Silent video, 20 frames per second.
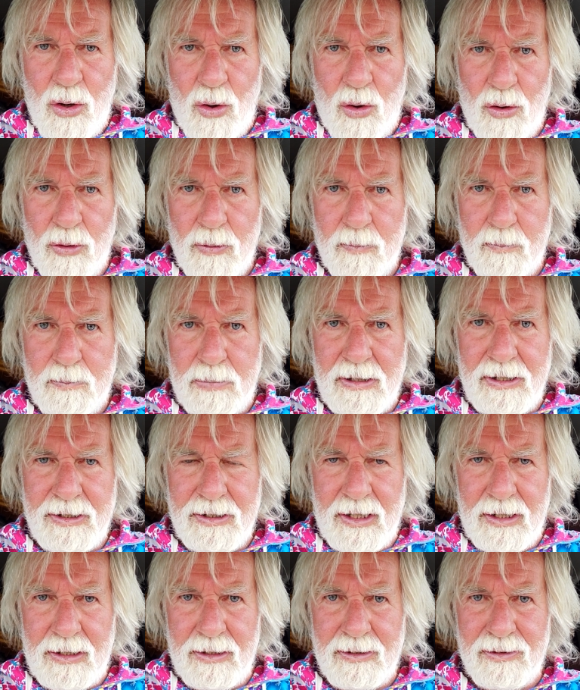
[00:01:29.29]
Und
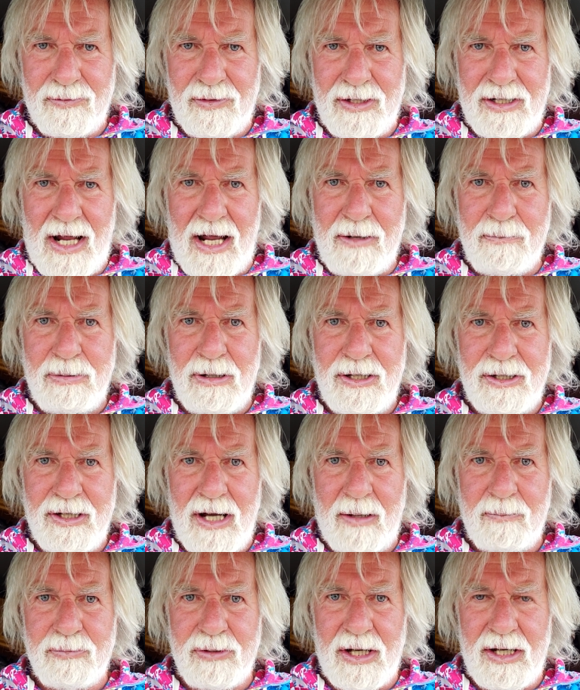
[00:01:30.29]
Blinker, wenn ein
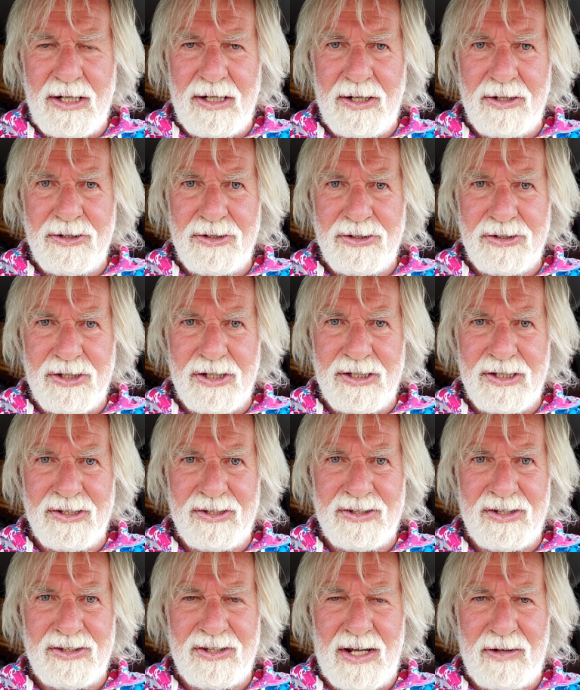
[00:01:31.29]
Blinker am Trailer nicht geht,
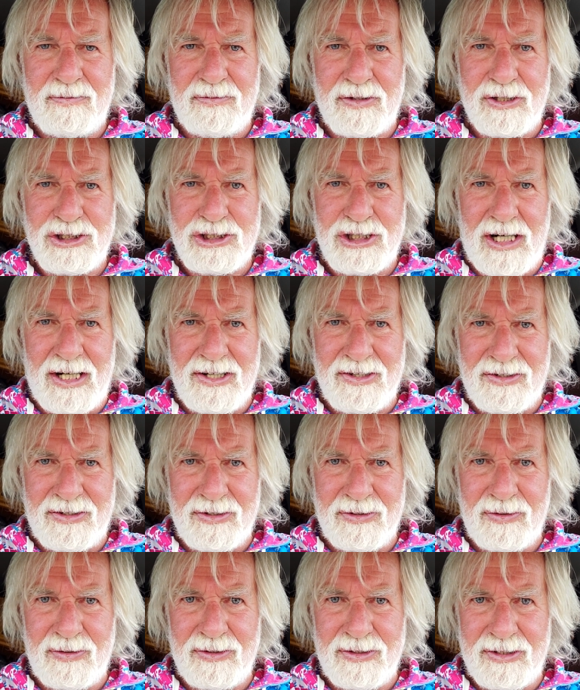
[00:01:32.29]
ist das einfach
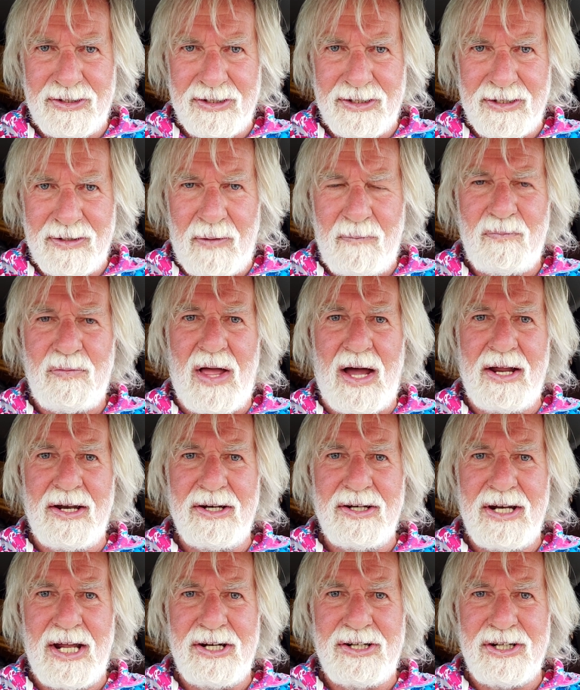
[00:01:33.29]
scheiße. Und äh,
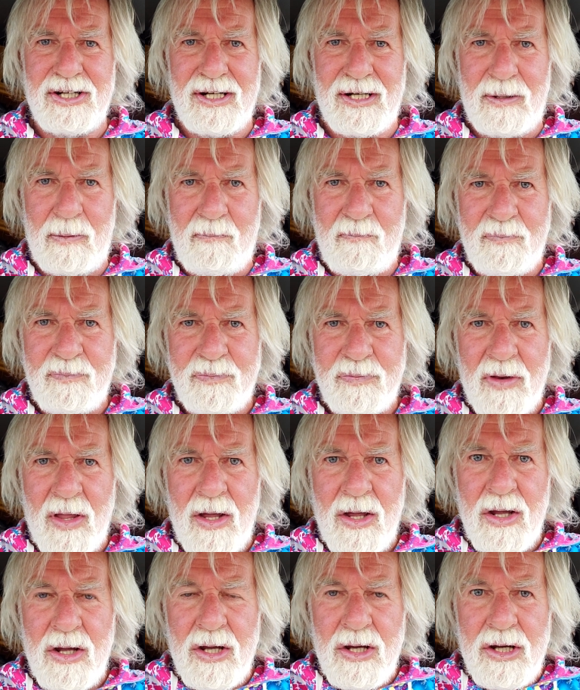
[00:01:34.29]
ein netter
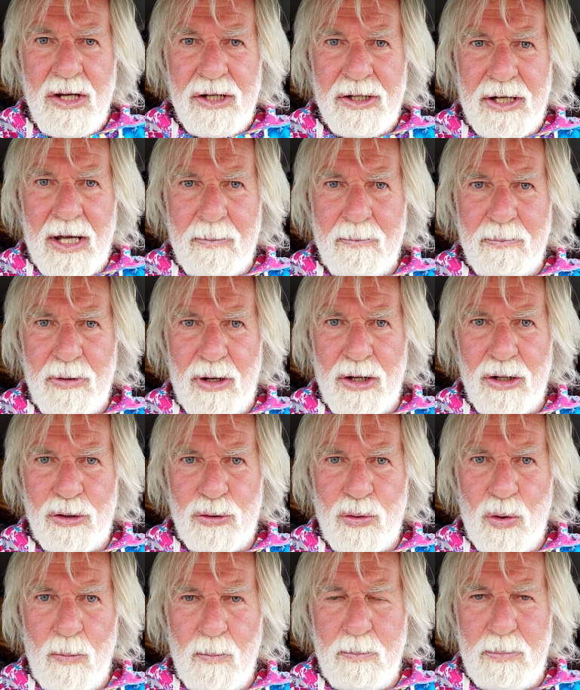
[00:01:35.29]

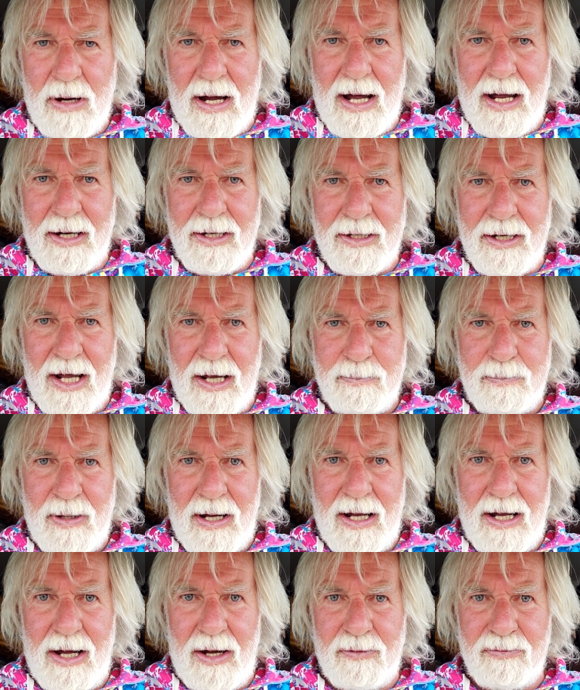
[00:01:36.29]
Camper-Kumpan,
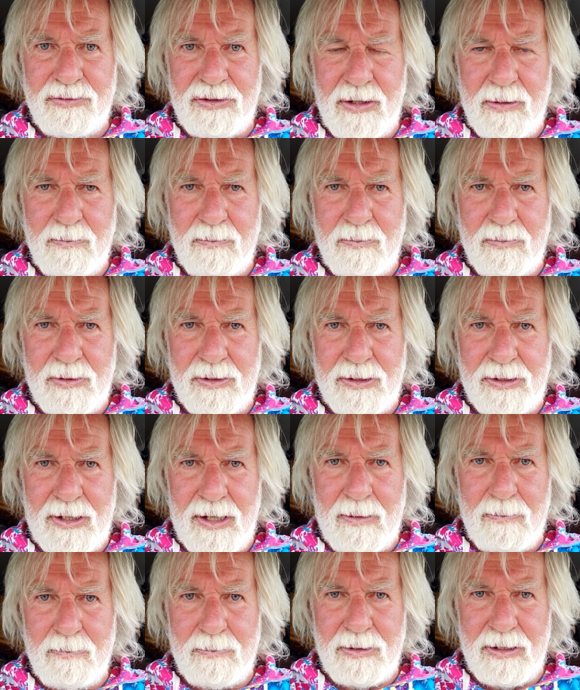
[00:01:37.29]
Nachbar auf dem
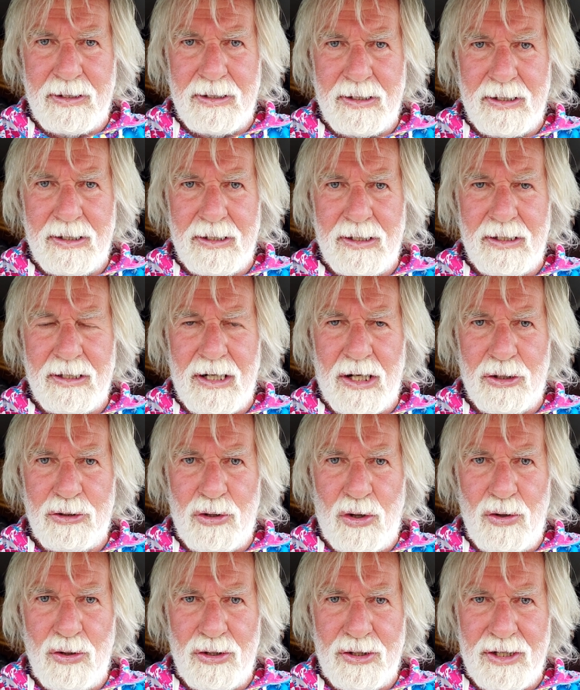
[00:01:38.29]
Camping in La
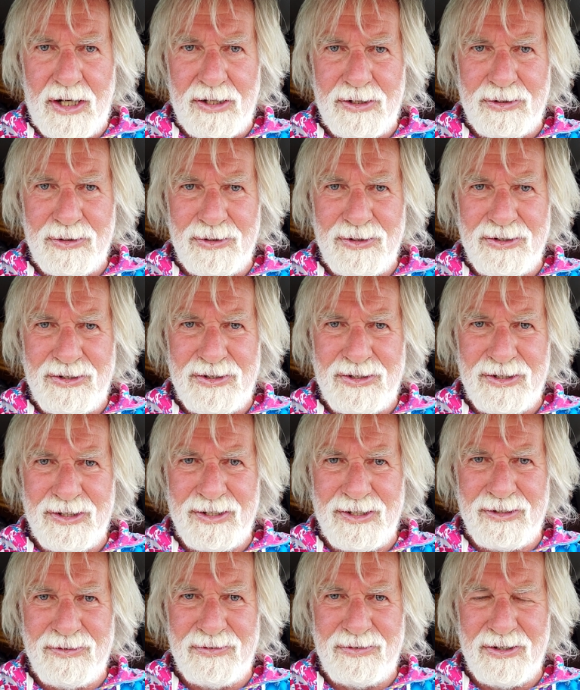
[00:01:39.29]
Colque hat uns
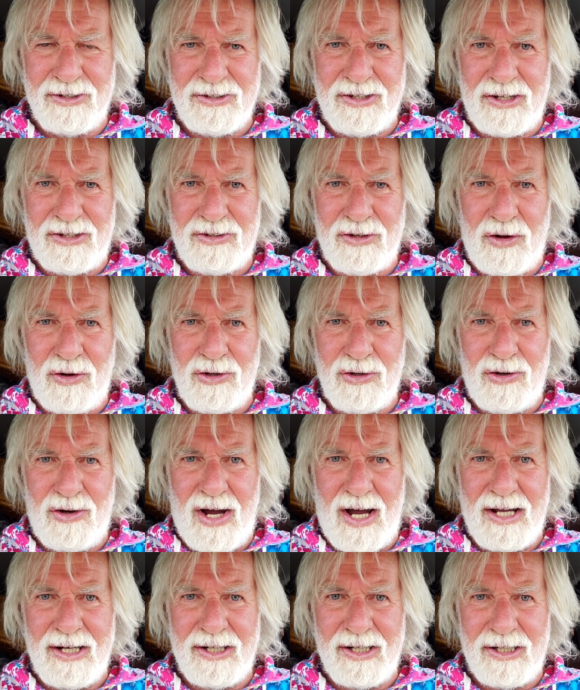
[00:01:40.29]
äh, für 6 Euro
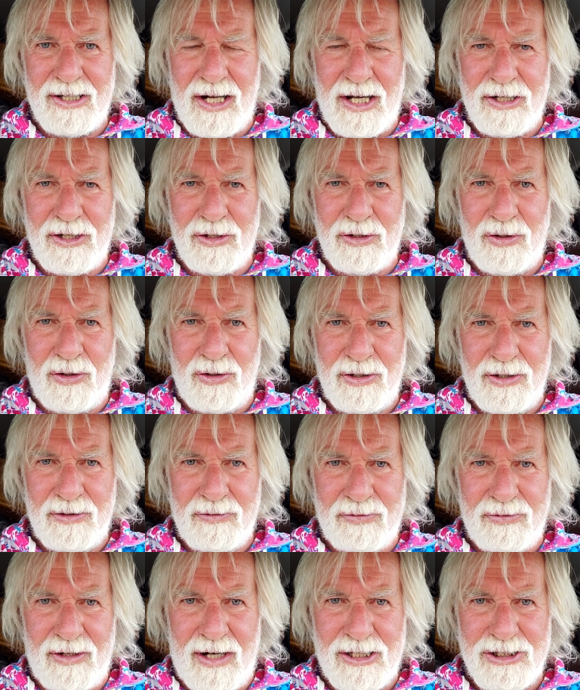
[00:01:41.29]
eine kleine neue
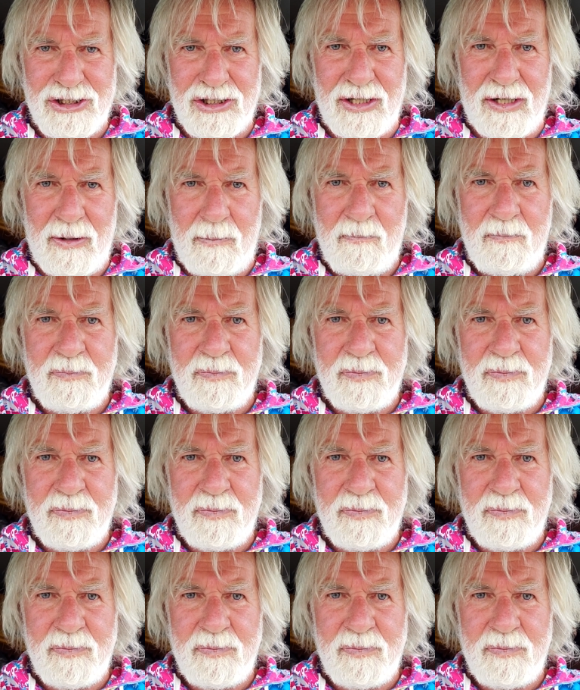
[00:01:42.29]
Flasche